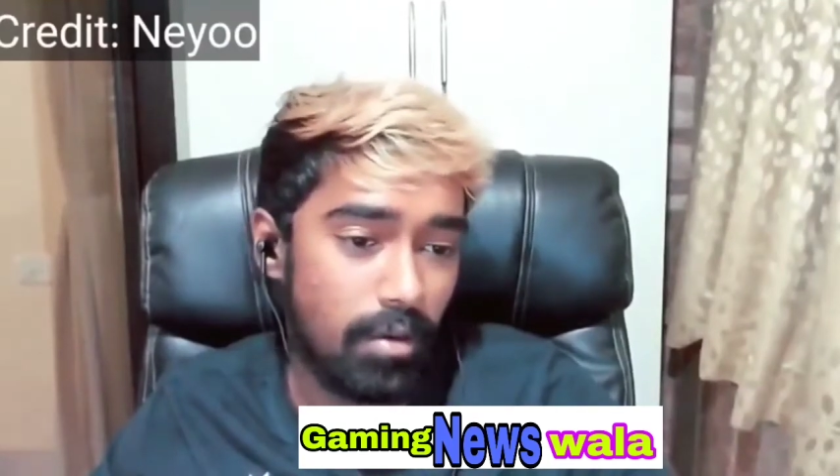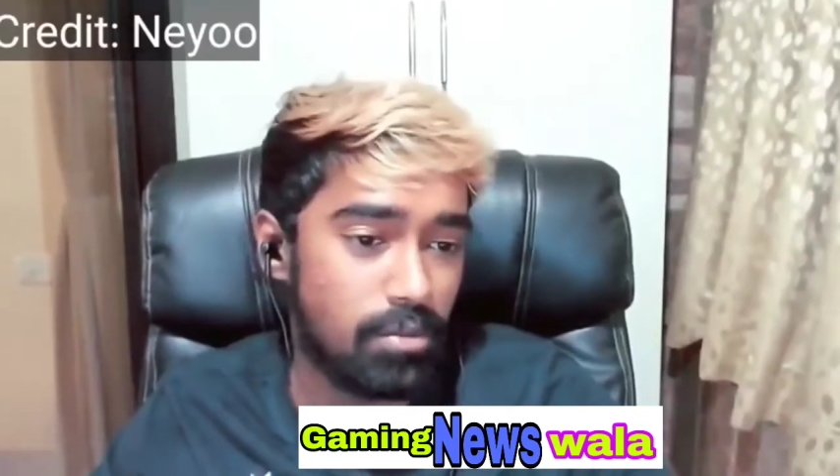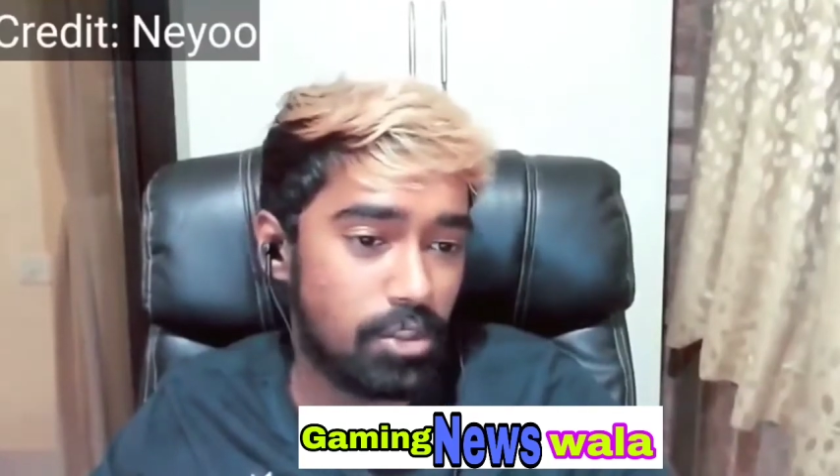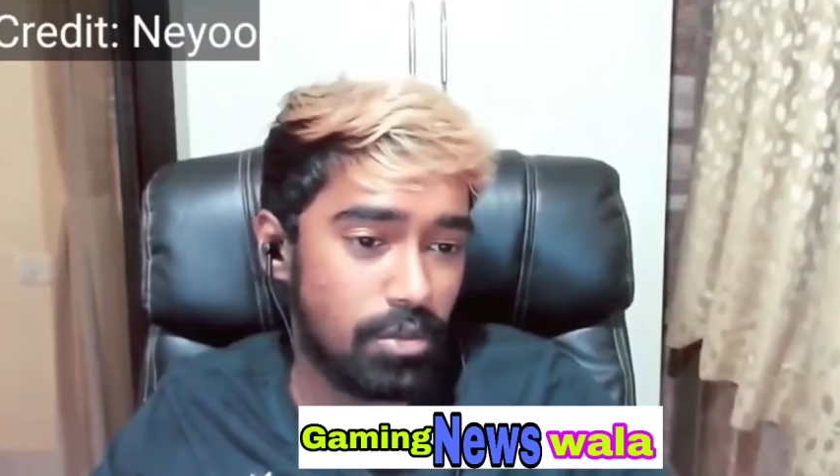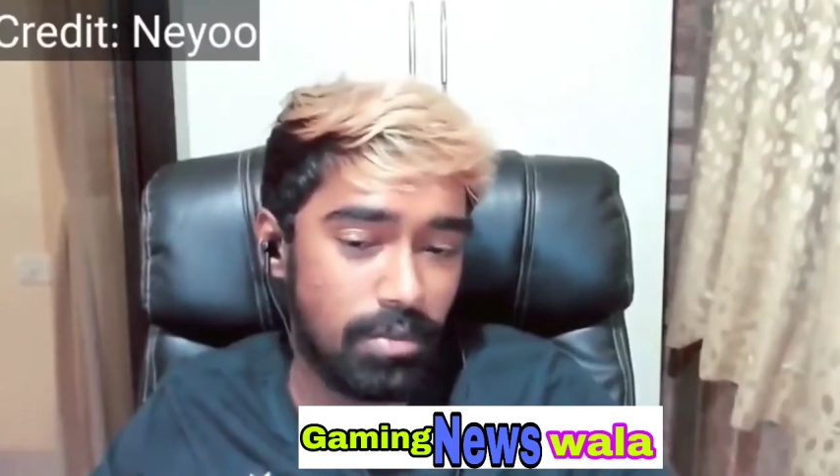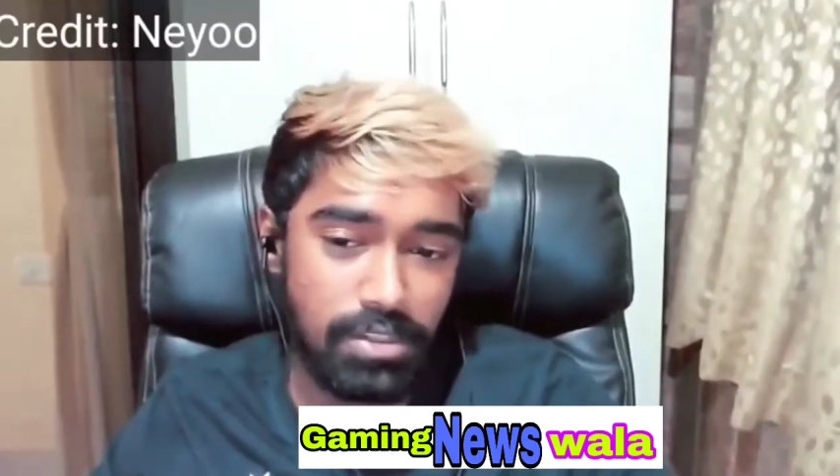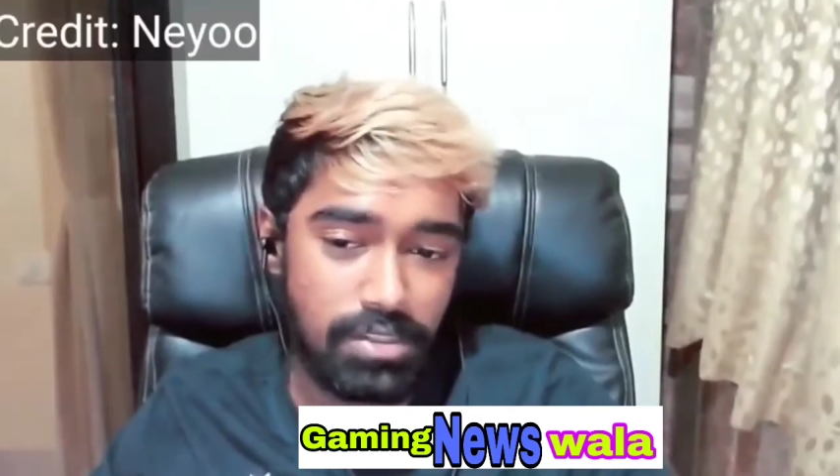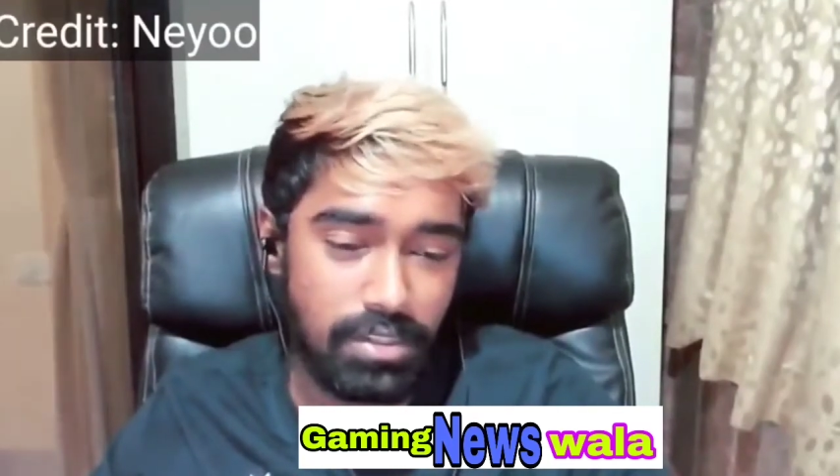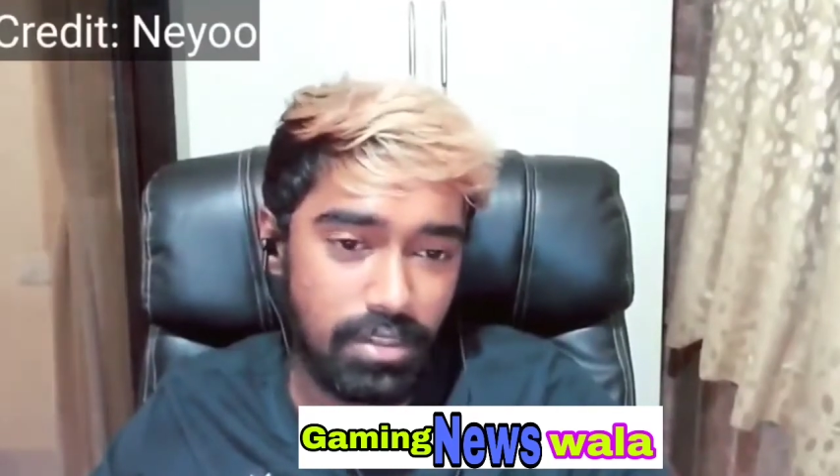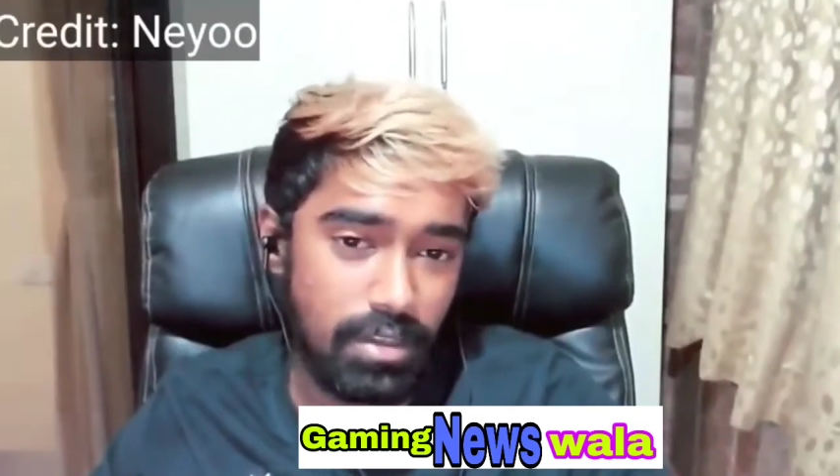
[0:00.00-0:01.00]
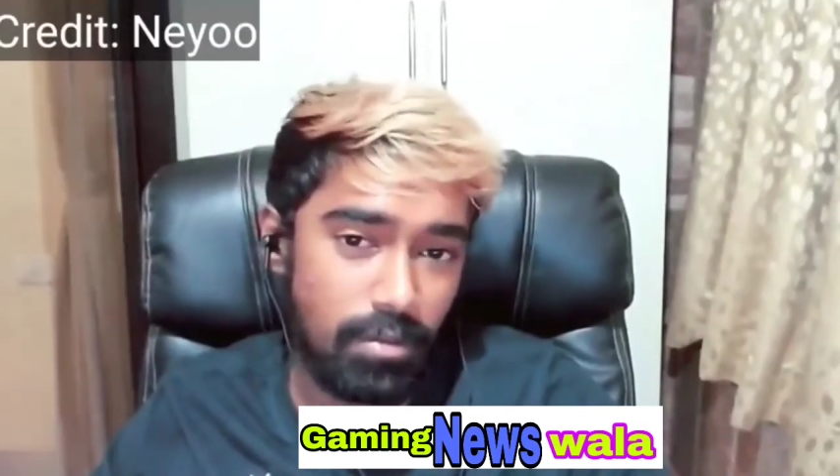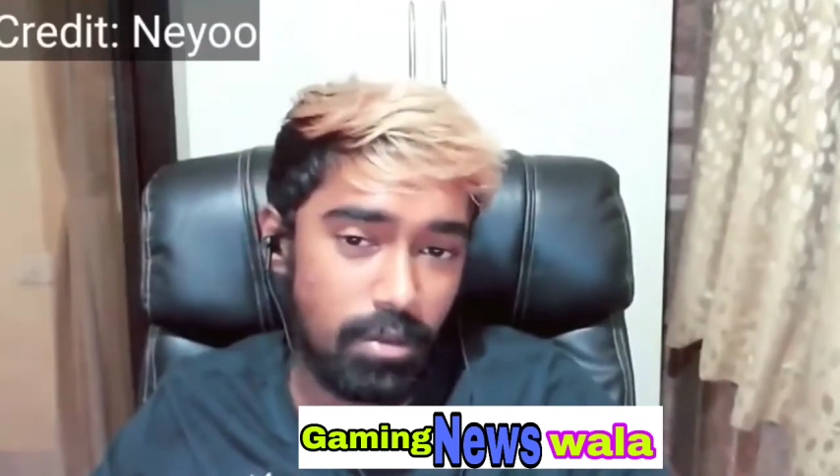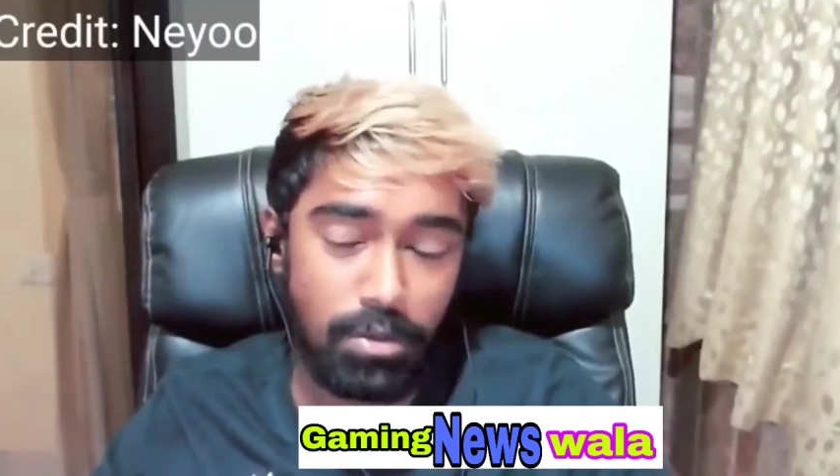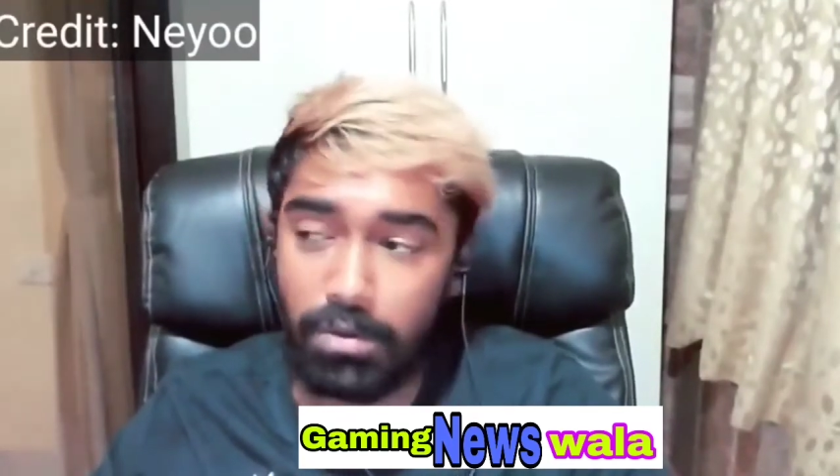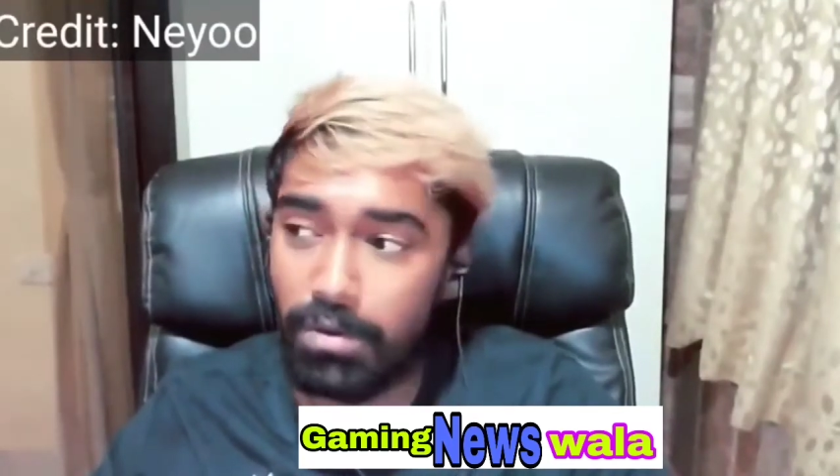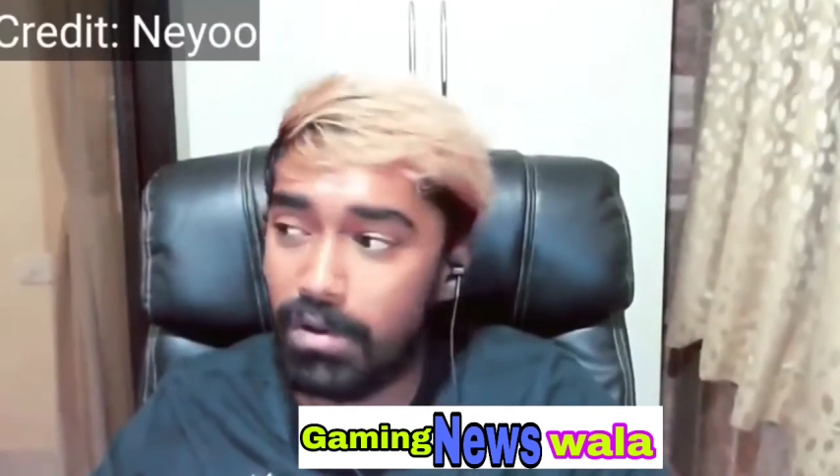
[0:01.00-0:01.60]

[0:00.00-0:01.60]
एम सी बी सी अभी तो